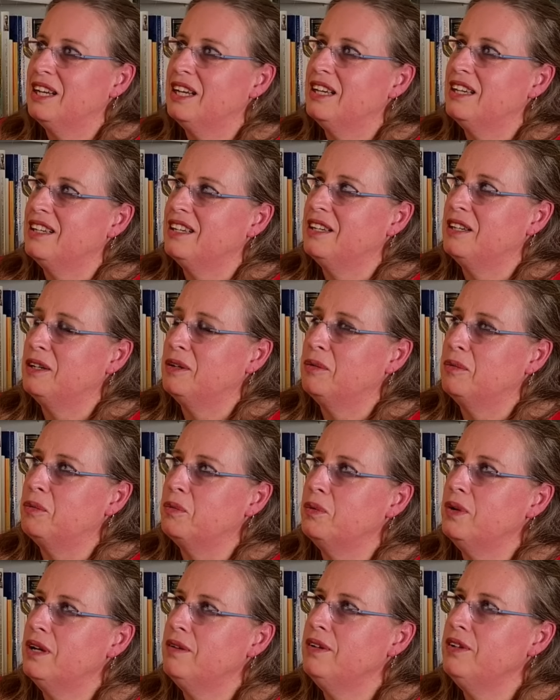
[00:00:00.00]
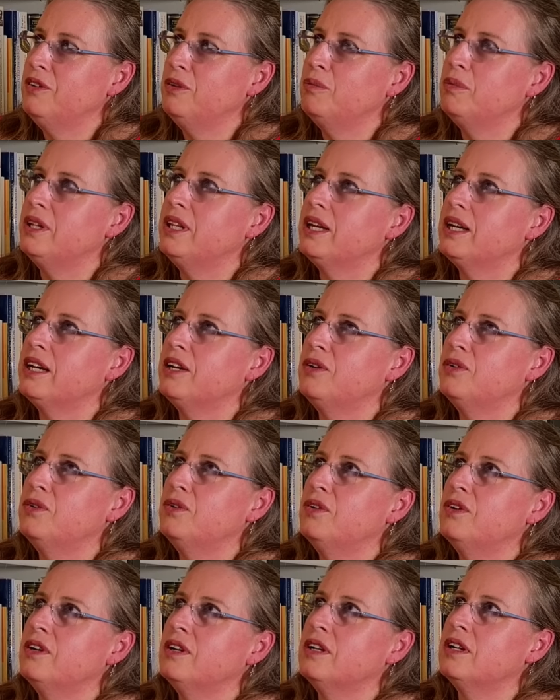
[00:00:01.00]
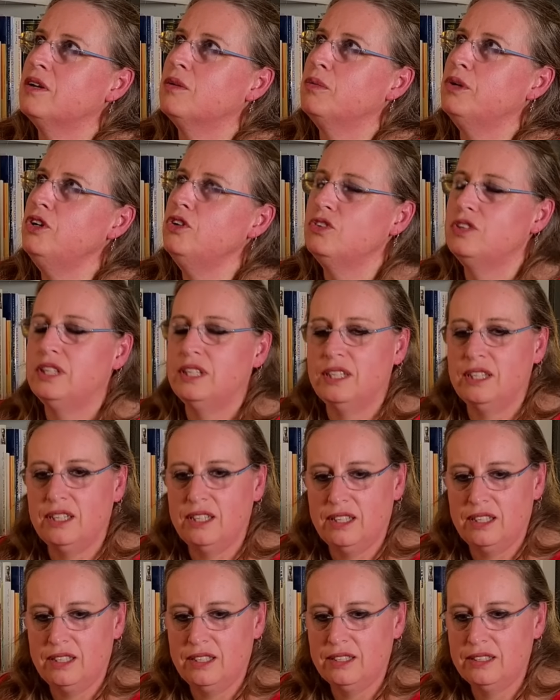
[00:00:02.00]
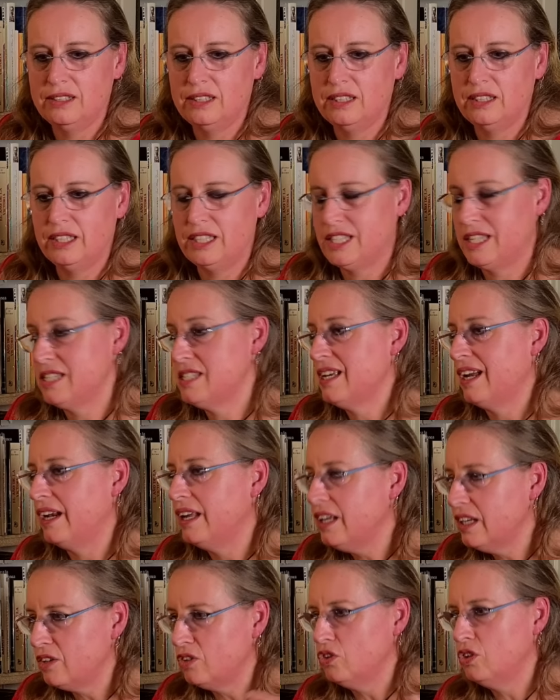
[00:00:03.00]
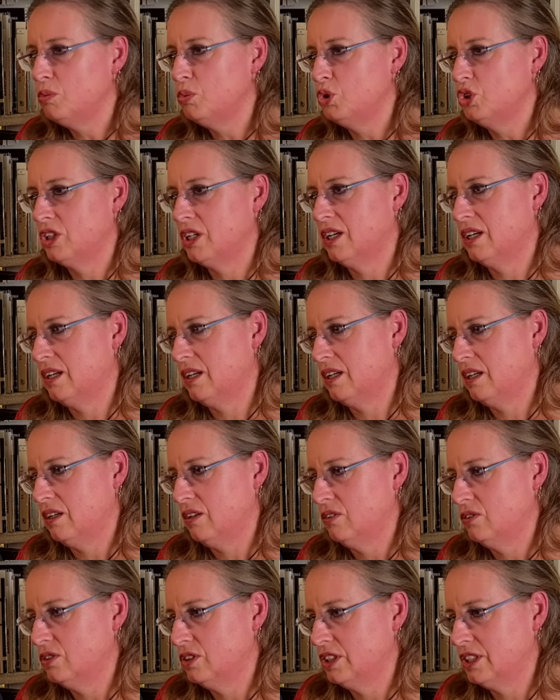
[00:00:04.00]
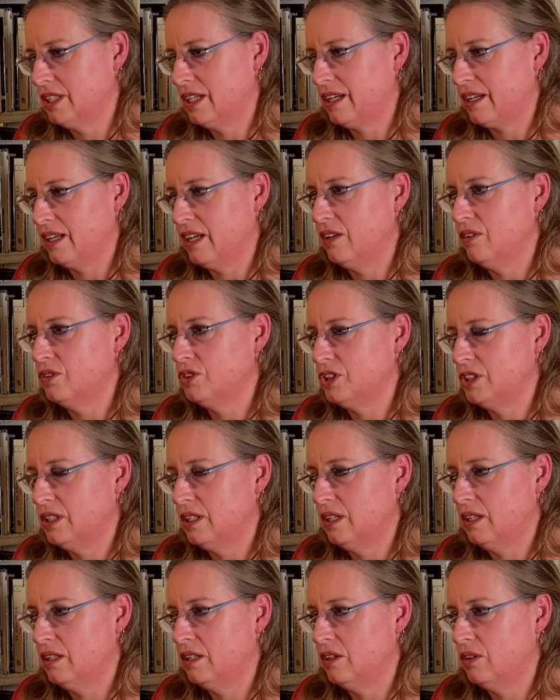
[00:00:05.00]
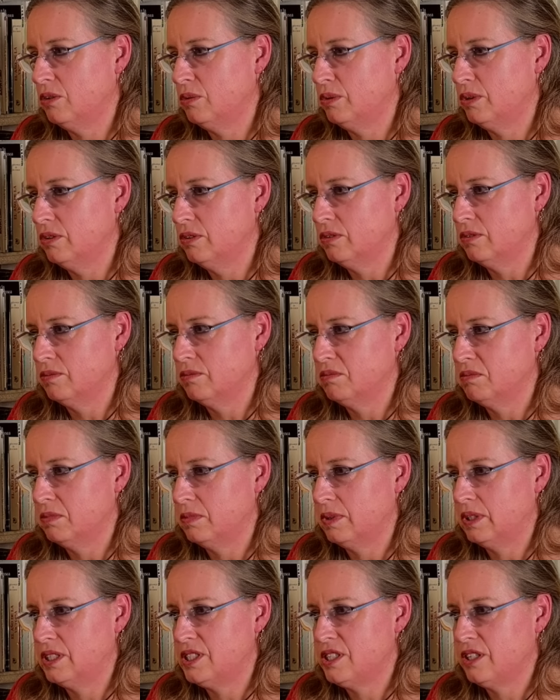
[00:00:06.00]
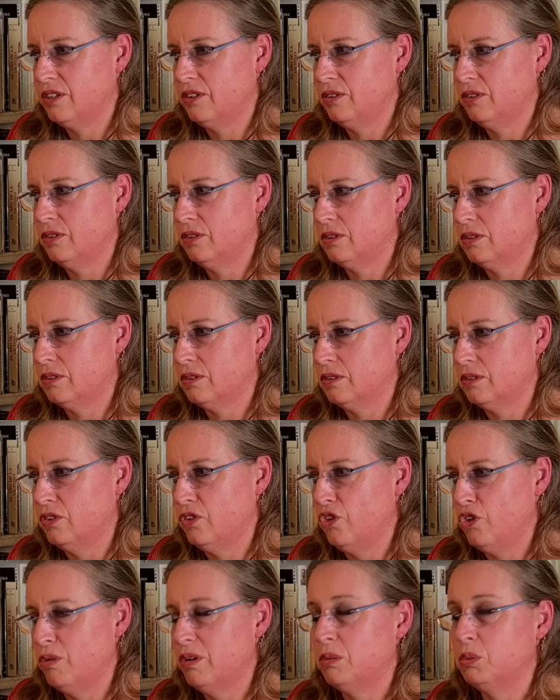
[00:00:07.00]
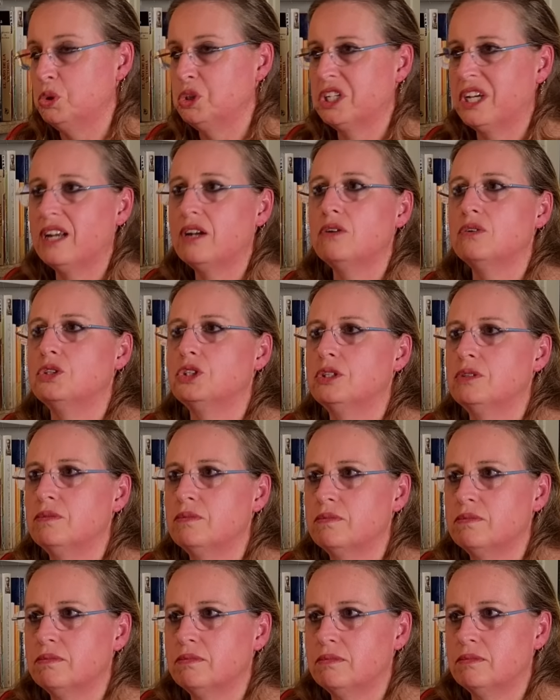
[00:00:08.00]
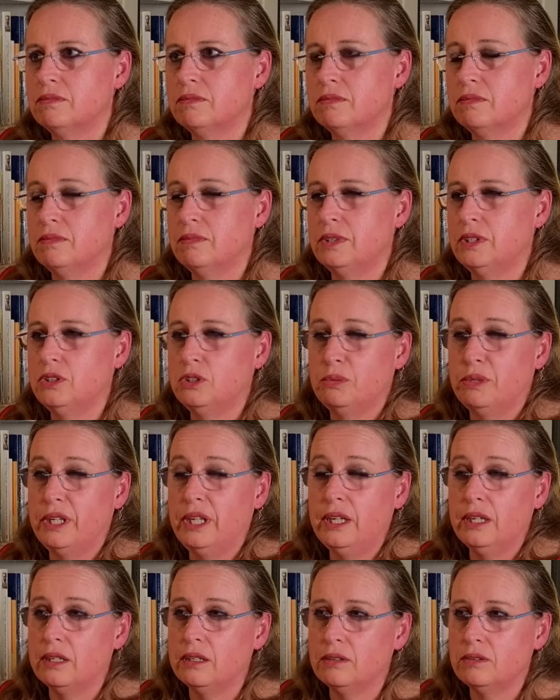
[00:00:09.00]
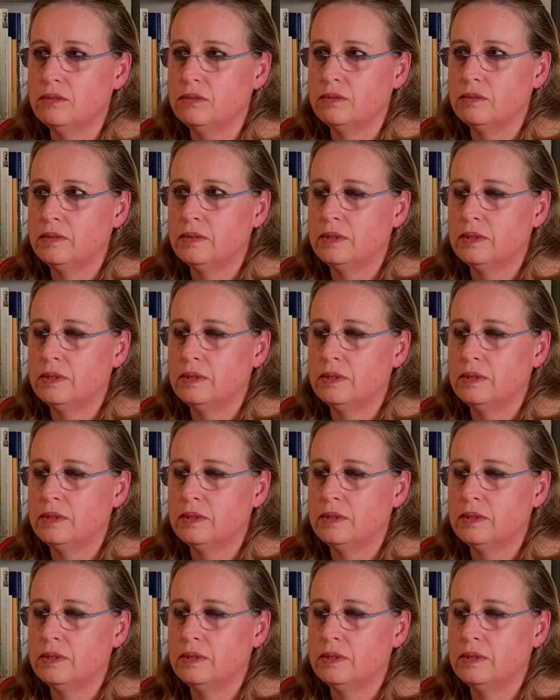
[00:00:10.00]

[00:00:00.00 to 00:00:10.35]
Eh, una vez me dijeron, bueno, te tendrás que salir, ¿no? Y buscar los descarriados y tal. Digo, bueno, el Señor no iba a buscarlos. Ellos venían, ¿no?